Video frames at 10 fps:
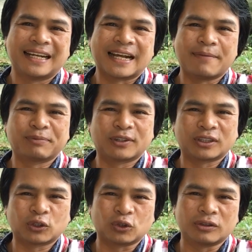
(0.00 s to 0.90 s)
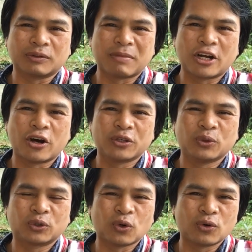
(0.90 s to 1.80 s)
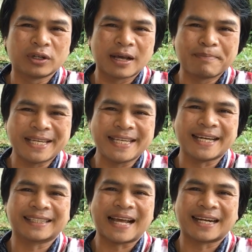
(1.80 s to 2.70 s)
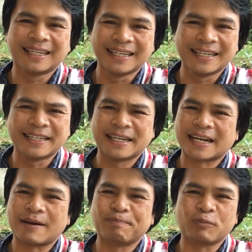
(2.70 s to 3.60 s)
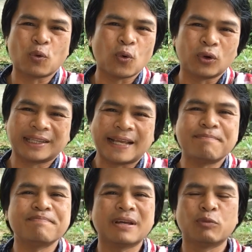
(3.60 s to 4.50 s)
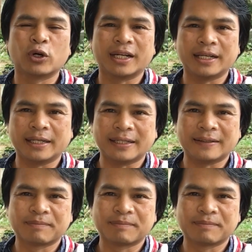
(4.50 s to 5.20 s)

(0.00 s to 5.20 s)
นะครับมานอนอยู่ตรงระเบียงทางเดินนะครับโอ้โหเต็มไปหมดเลย